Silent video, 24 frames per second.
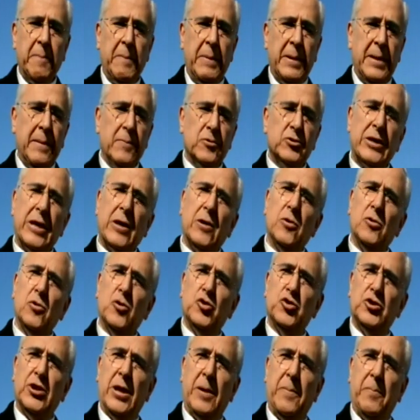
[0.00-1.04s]
Vayamos a
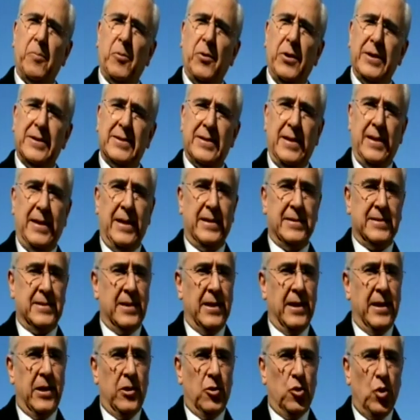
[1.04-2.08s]
conocer pues las
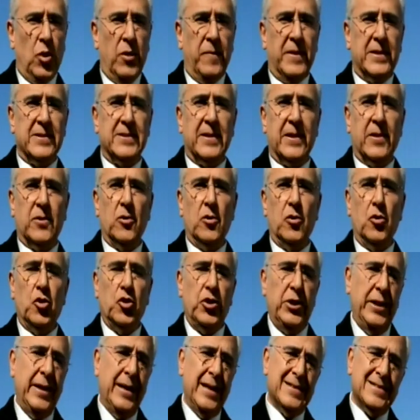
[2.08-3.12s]
nuevas
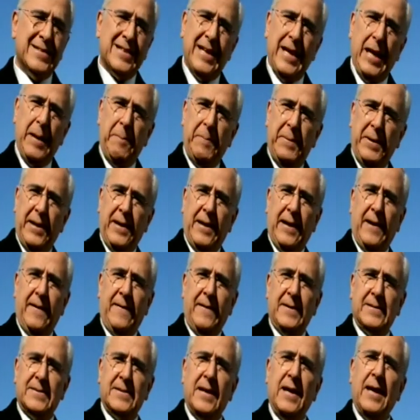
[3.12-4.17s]
tecnologías
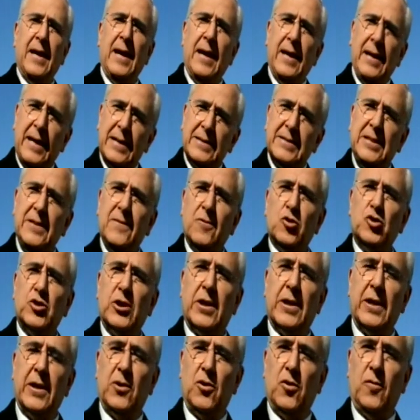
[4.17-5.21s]
aplicadas al Archivo
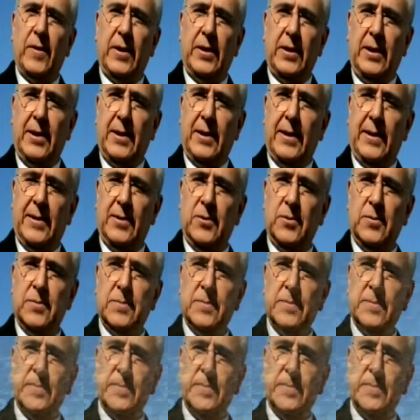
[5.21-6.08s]
Secreto Vaticano.